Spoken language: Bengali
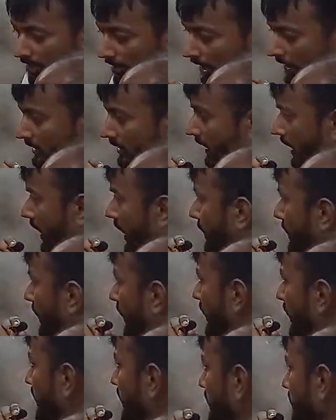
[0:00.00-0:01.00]
আচ্ছা আমরা
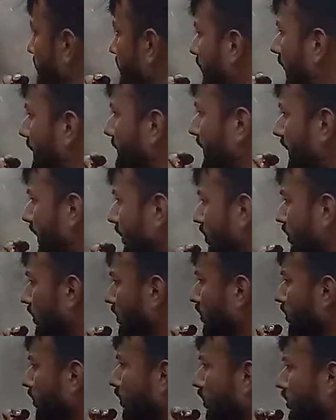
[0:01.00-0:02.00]
আপনারা
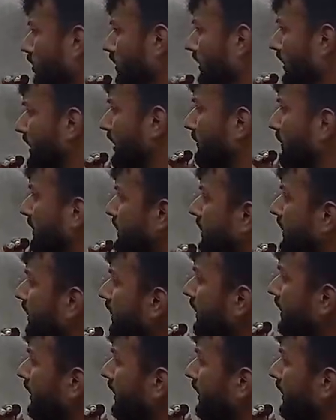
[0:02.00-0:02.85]
গরুটি দেখতে পাচ্ছেন